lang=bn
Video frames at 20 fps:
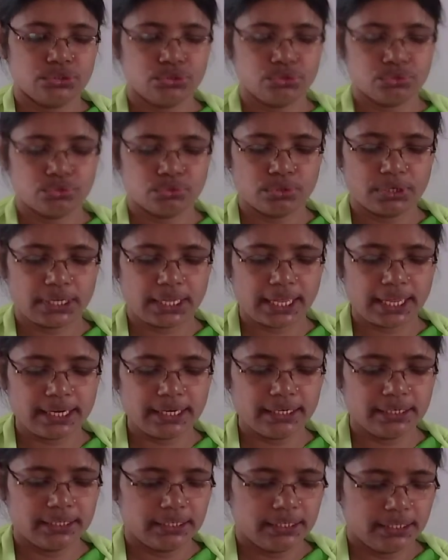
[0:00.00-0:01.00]
যোগ
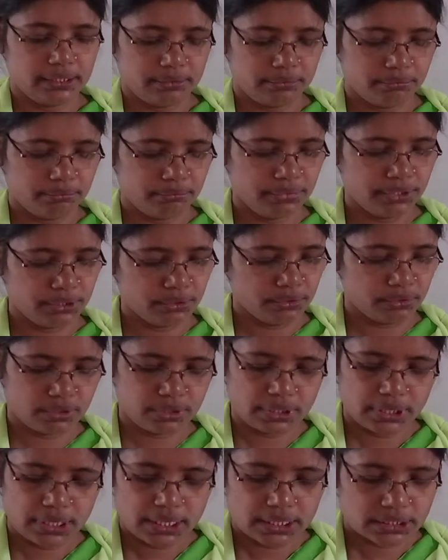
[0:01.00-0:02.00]
আর বিয়োগ
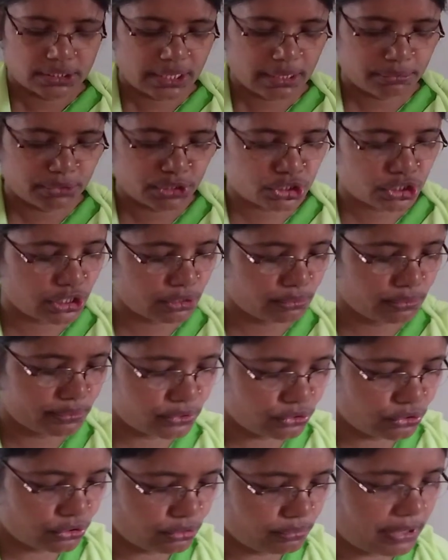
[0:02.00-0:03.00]
তো আমি
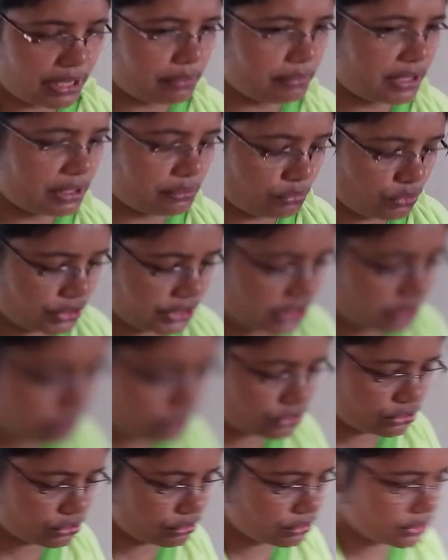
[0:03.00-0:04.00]
সর্বপ্রথম আমার মনের মতো